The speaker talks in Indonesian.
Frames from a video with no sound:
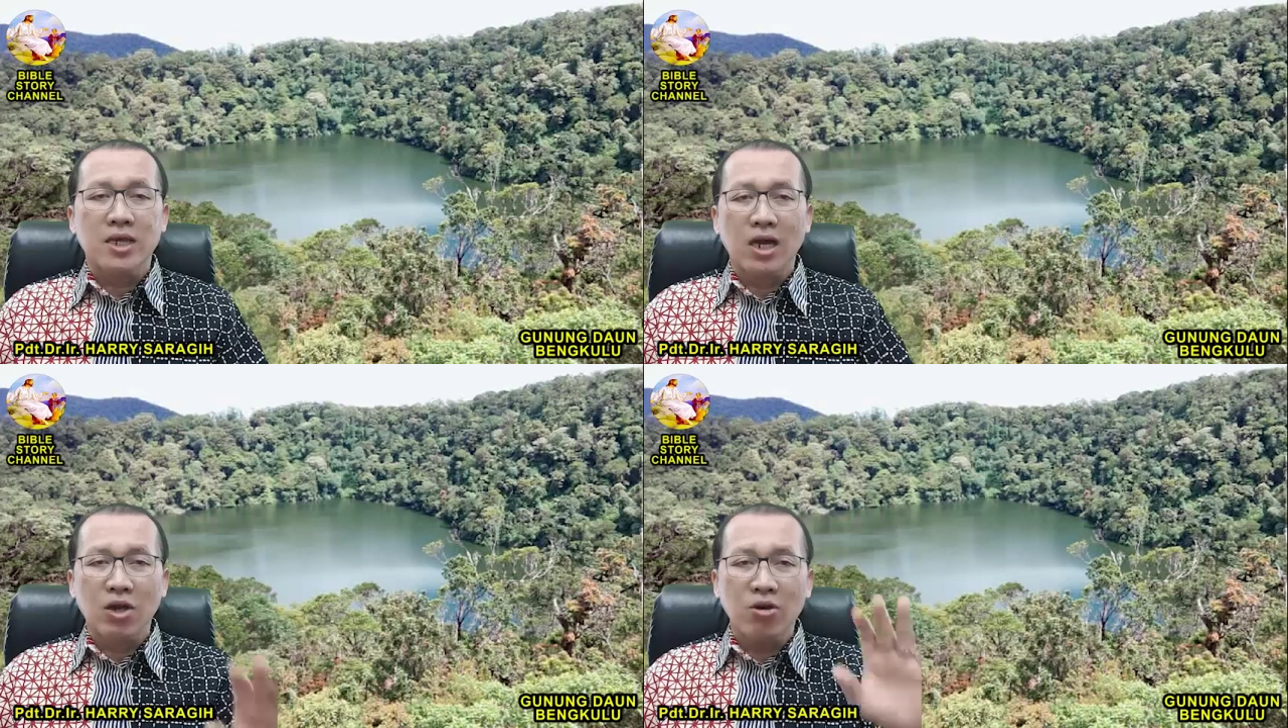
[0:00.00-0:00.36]

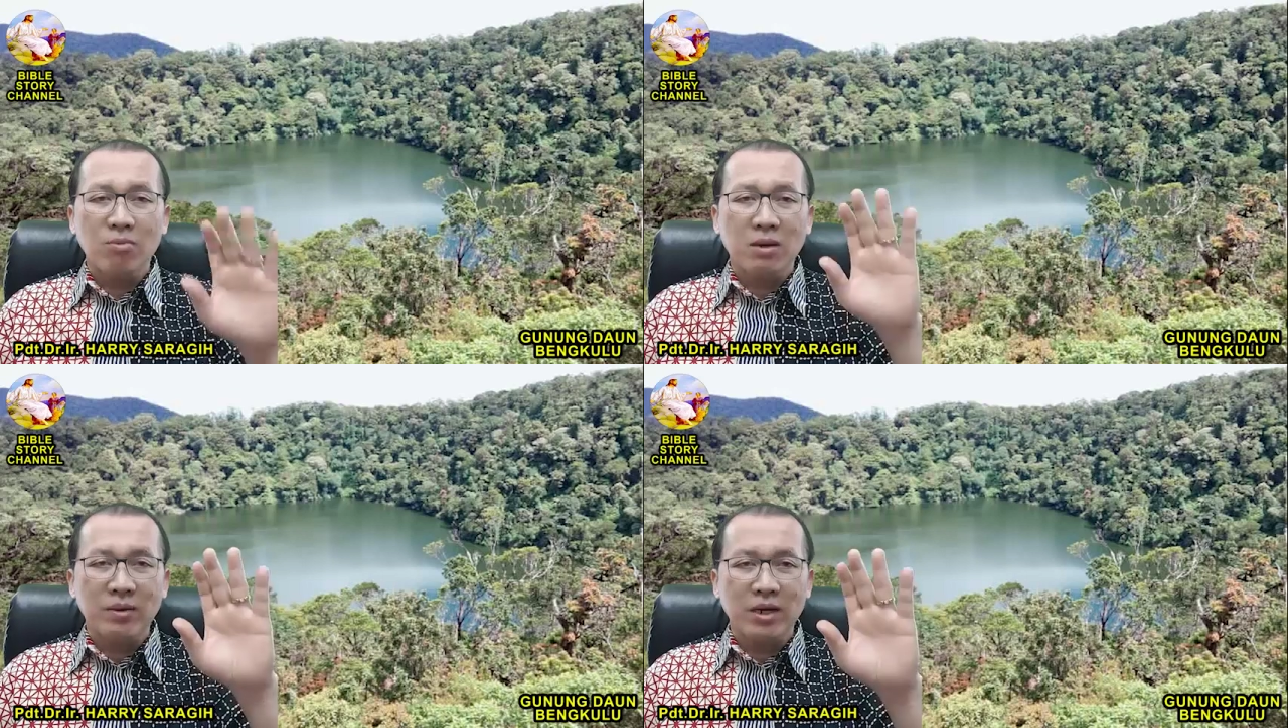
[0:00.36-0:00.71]

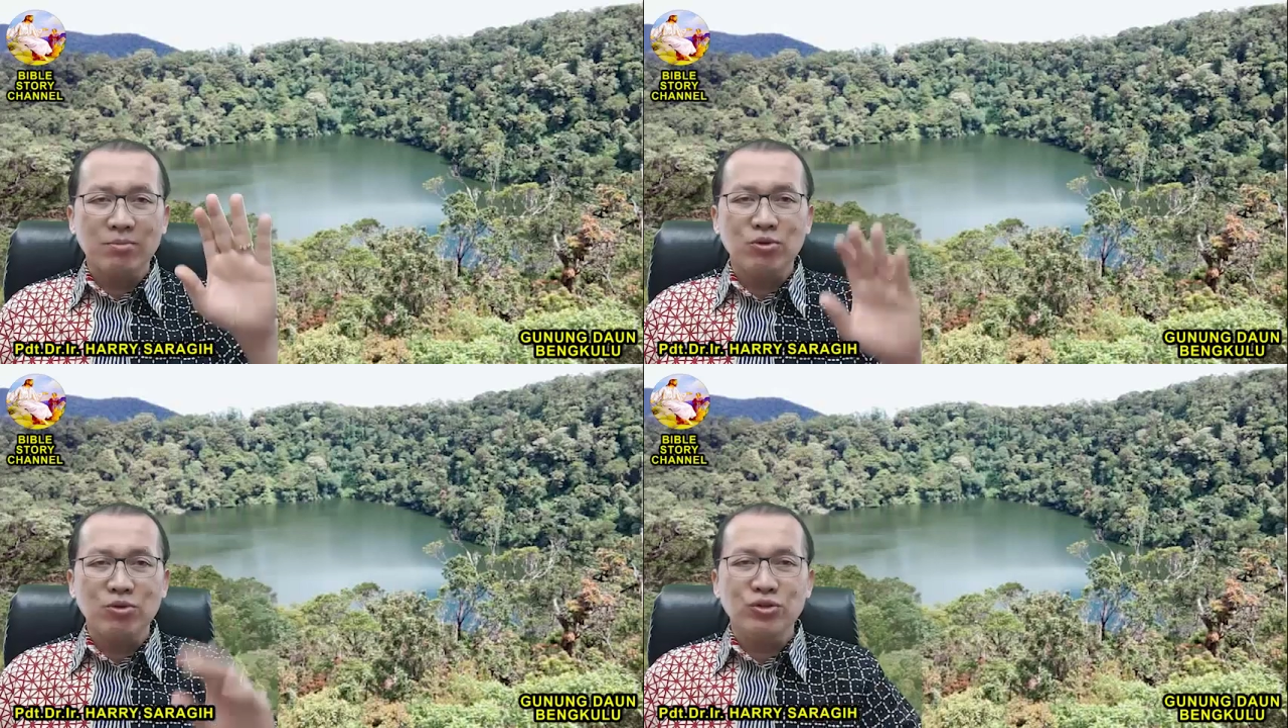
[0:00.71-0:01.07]
Shalom Bapak
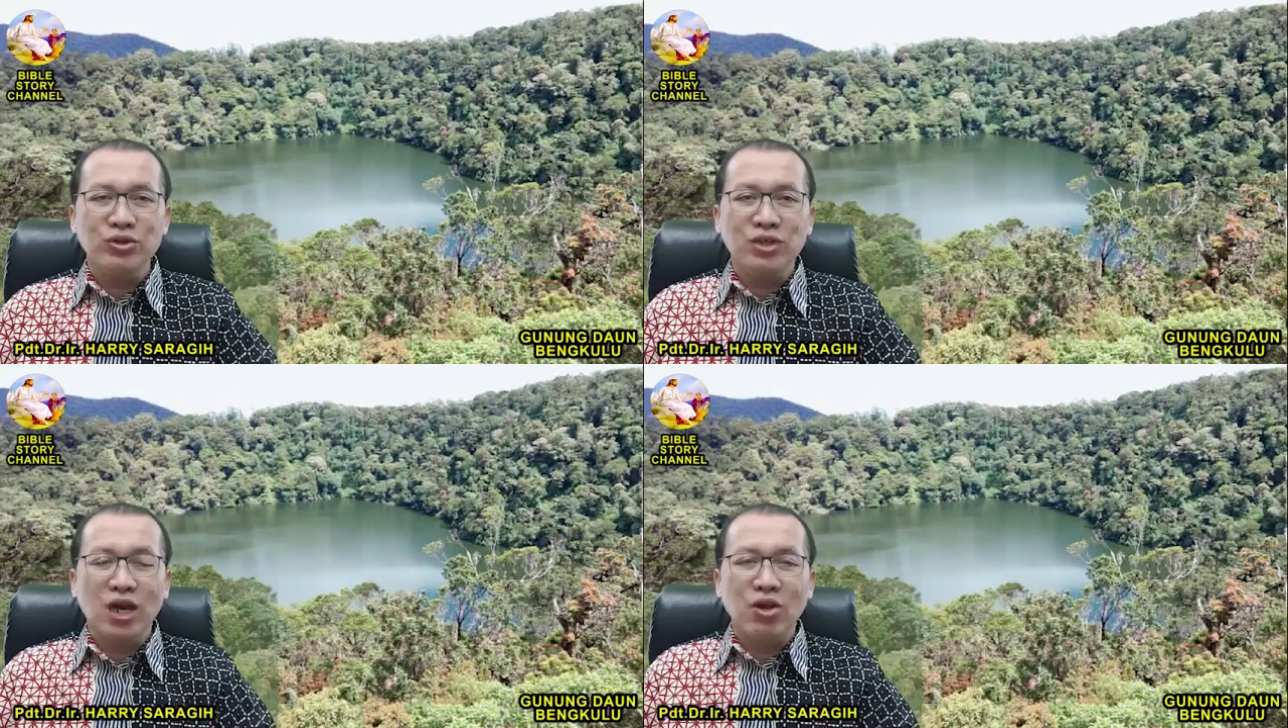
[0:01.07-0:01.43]

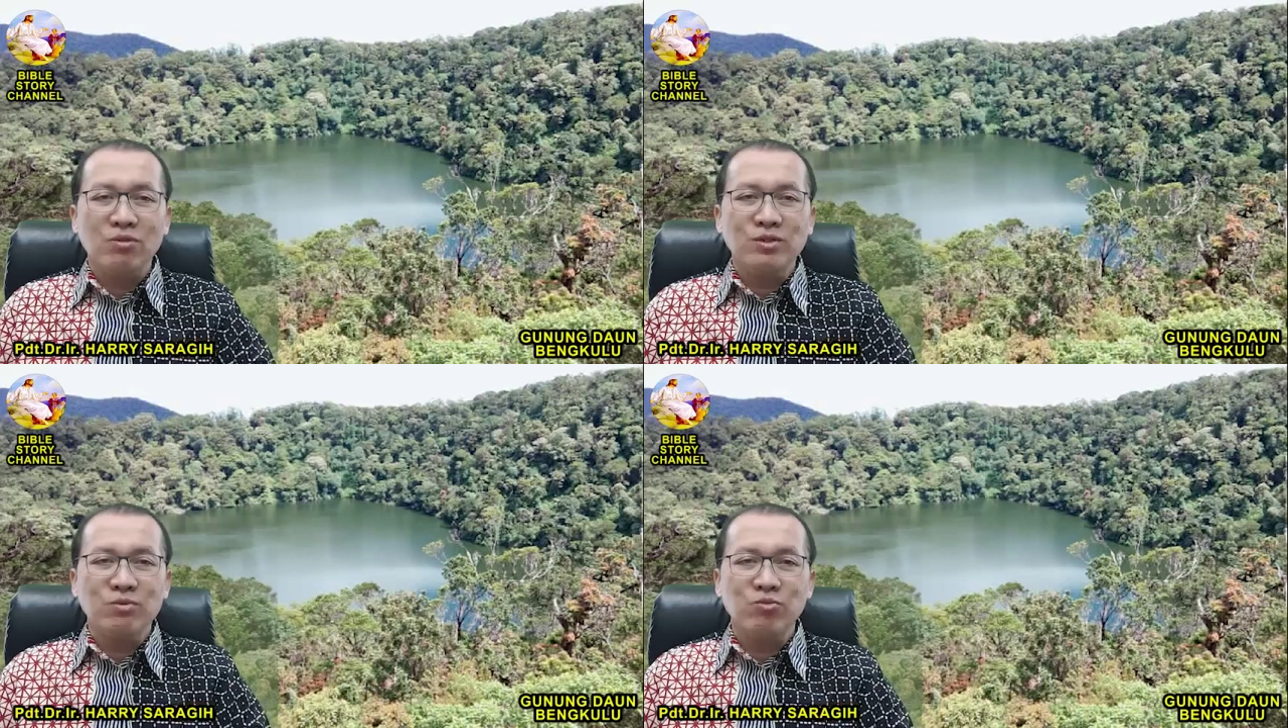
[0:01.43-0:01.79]
Ibu,
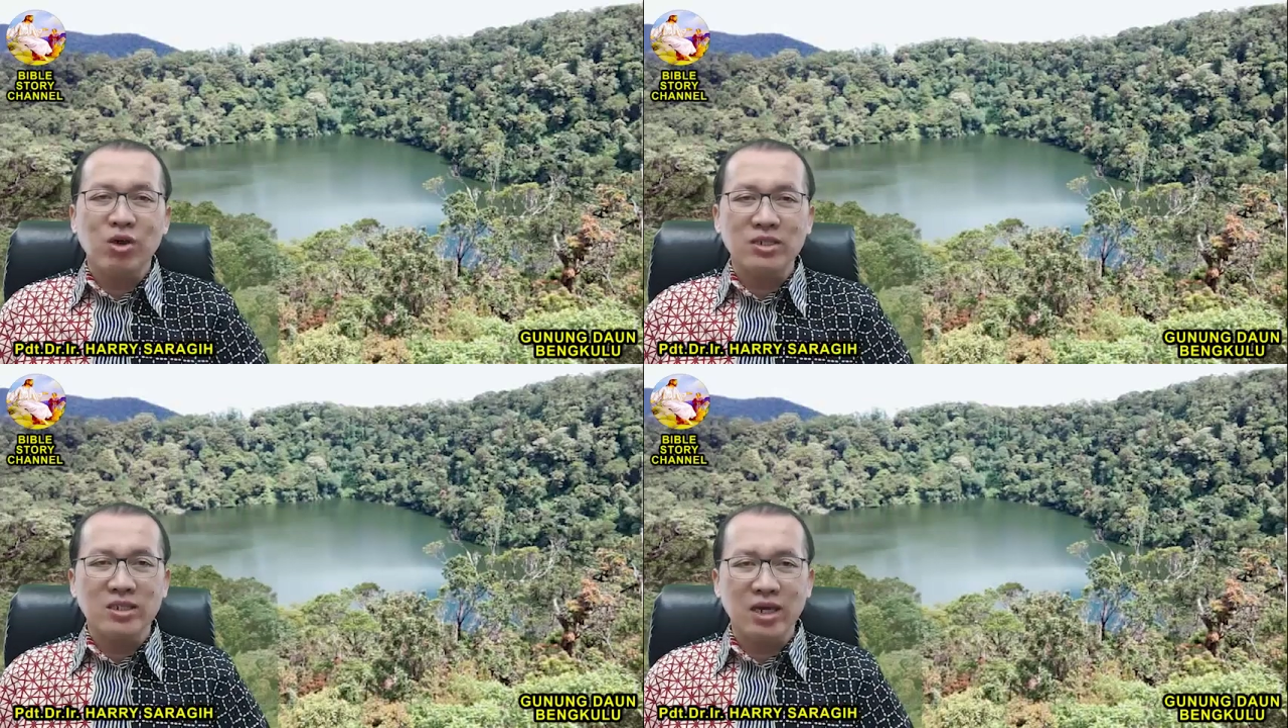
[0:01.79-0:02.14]
Shalom
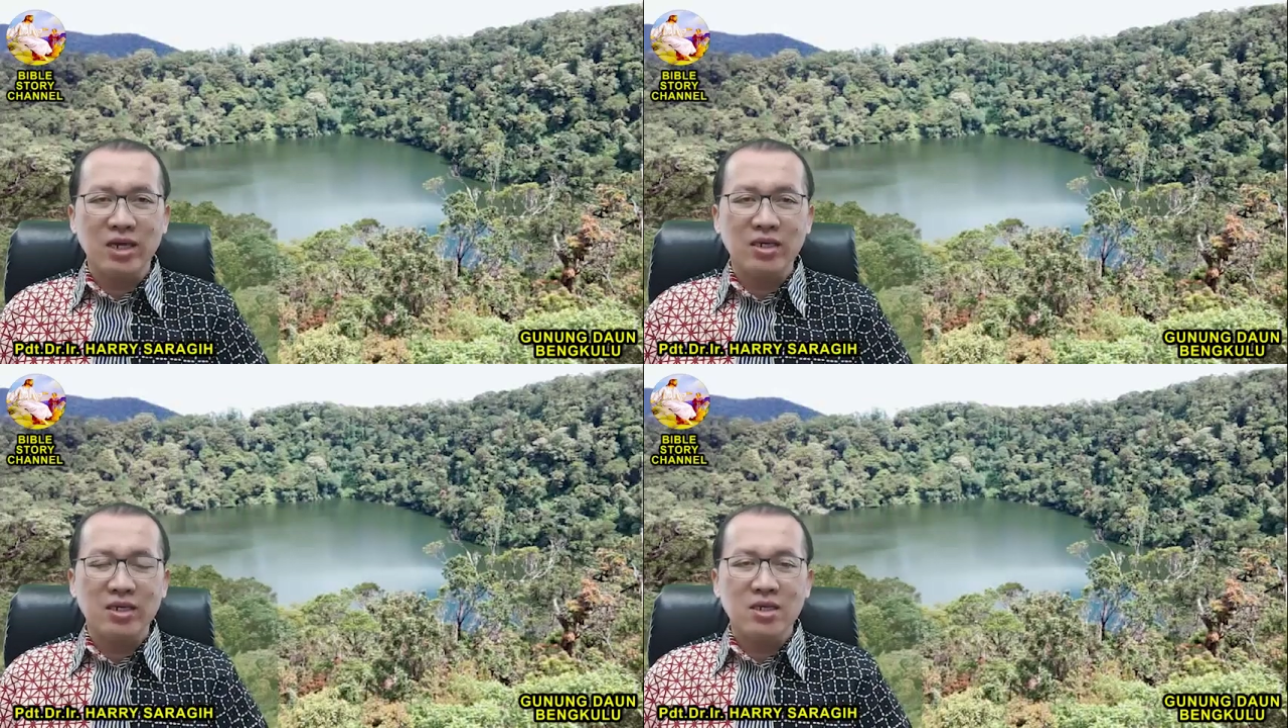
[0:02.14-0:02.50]

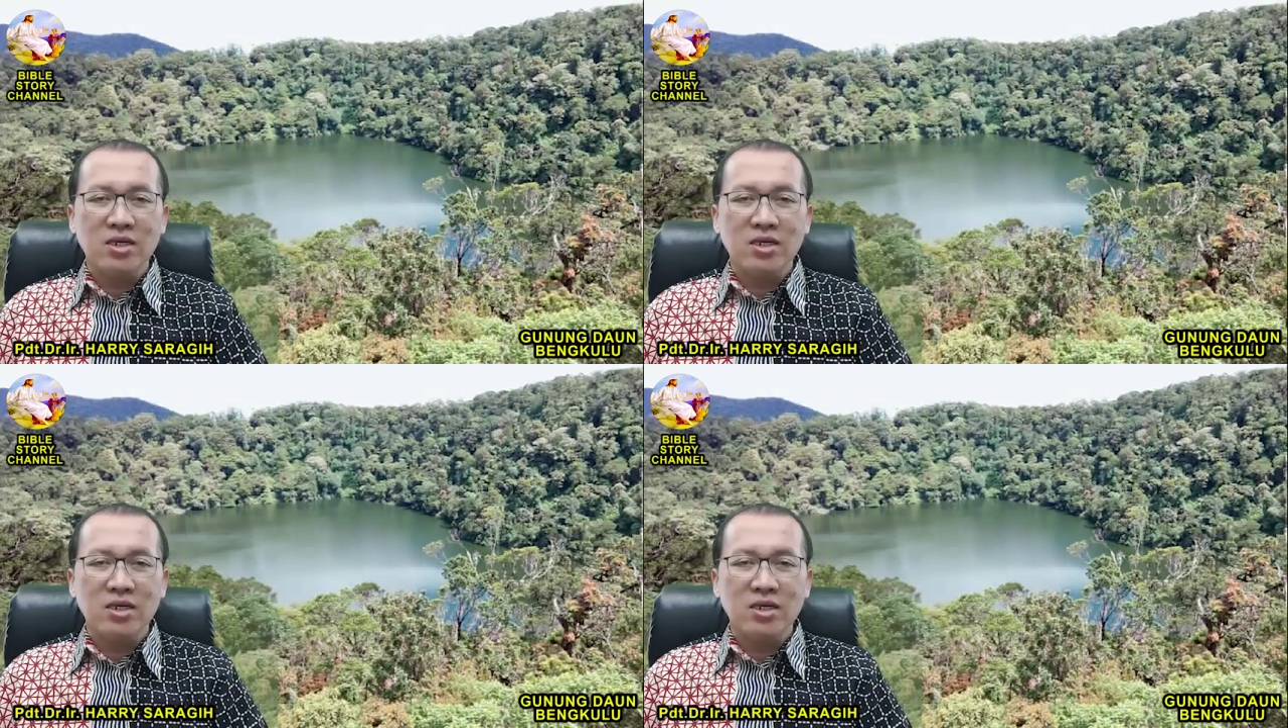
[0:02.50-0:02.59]
semuanya.